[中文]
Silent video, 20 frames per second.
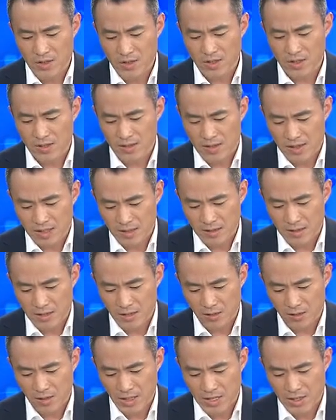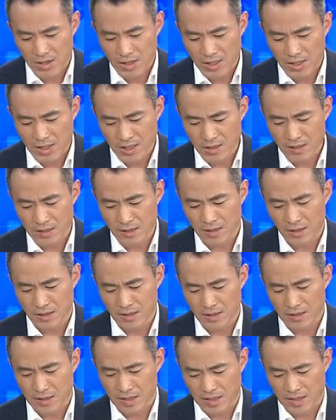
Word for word: 知的尖刀来深刻的